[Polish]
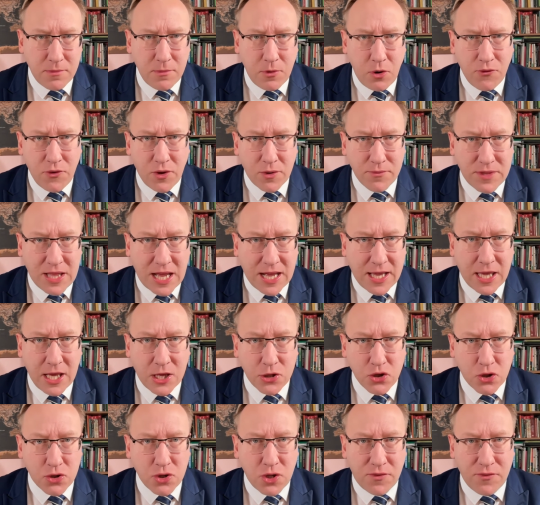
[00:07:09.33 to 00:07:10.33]
mówią
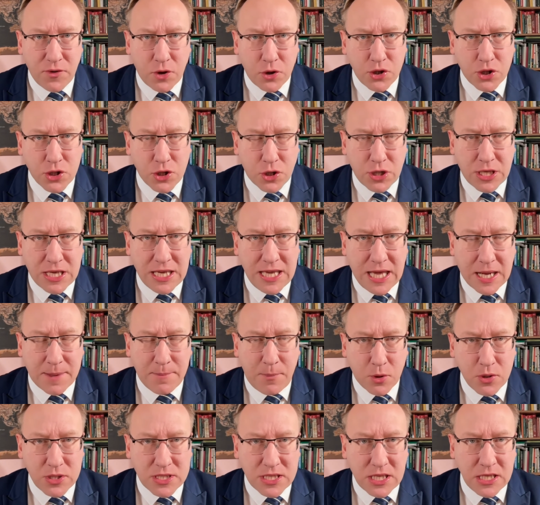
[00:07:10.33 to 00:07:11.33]
takie rządowe ośrodki
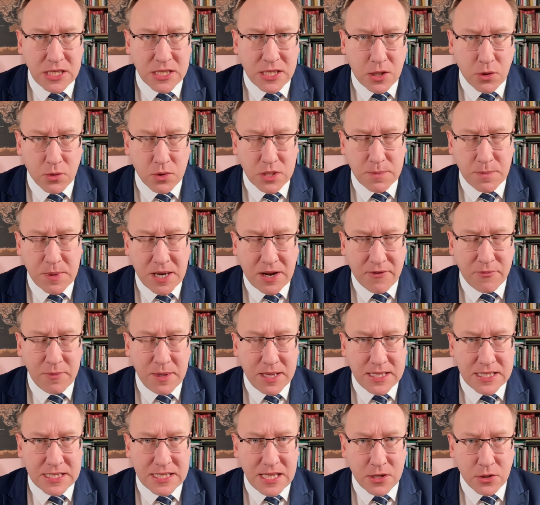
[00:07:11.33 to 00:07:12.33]
jak Polski Instytut Spraw
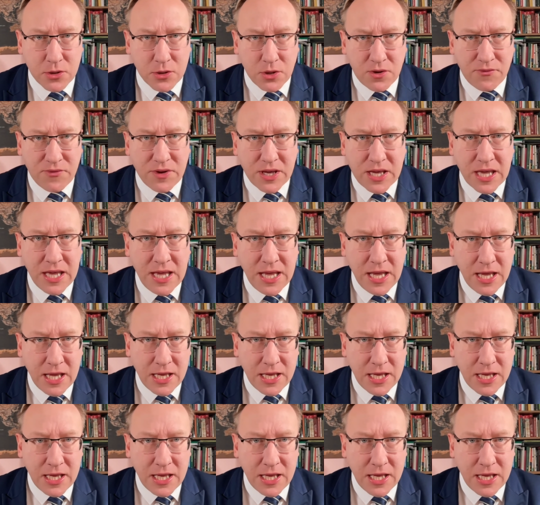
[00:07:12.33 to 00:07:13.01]
Międzynarodowych.